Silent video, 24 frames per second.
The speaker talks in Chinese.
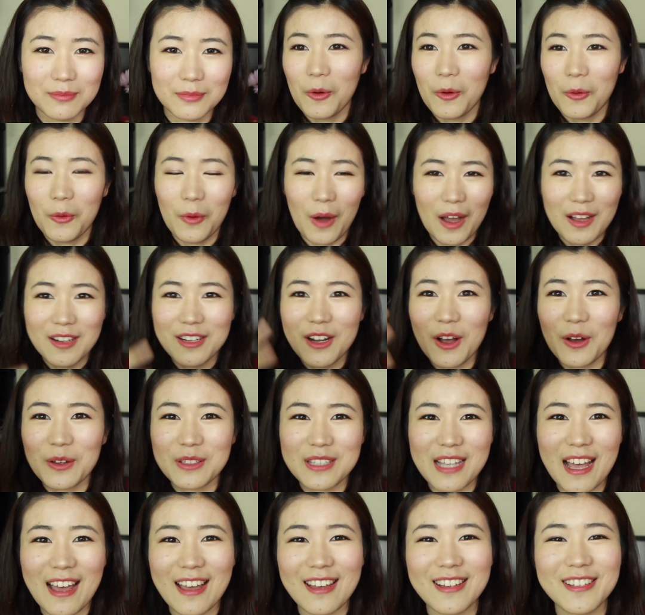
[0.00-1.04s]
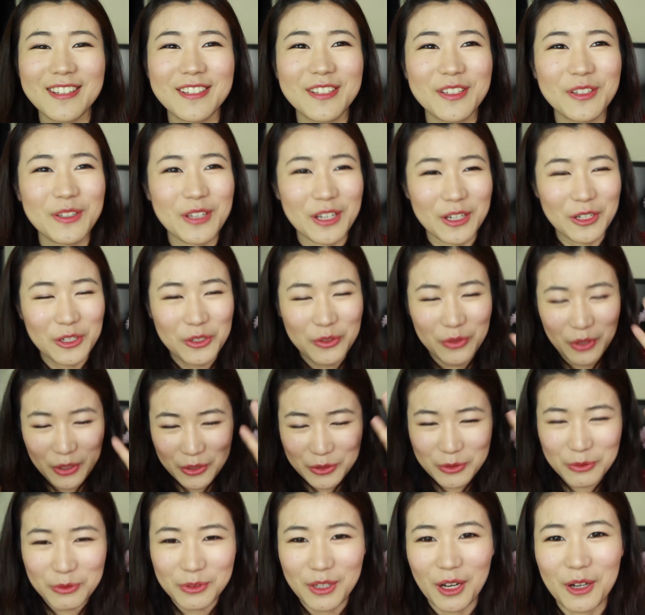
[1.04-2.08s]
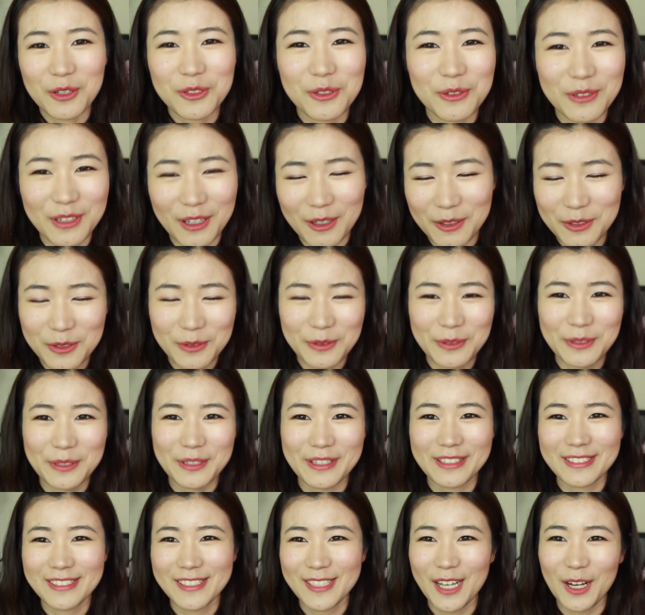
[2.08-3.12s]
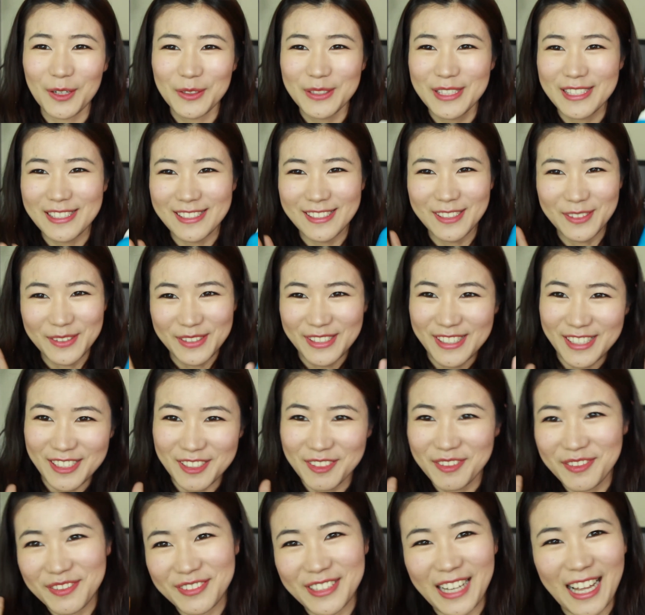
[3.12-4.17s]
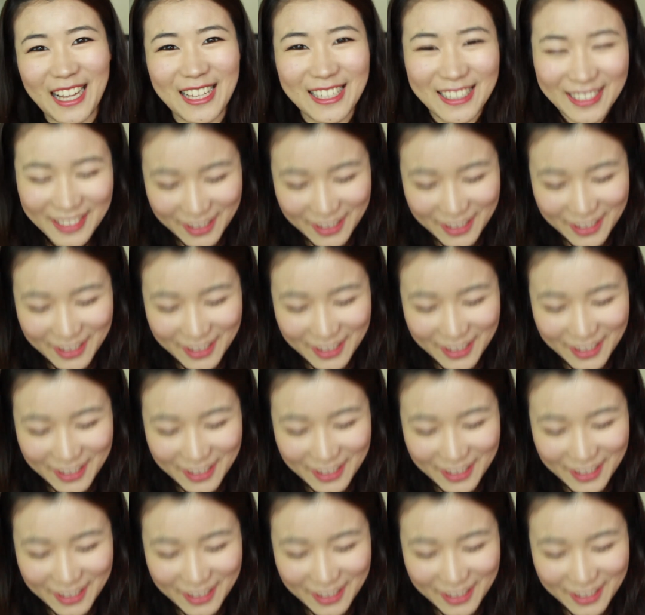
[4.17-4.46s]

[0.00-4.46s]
环绕在这个水珠当中，然后就会超级有幸福感，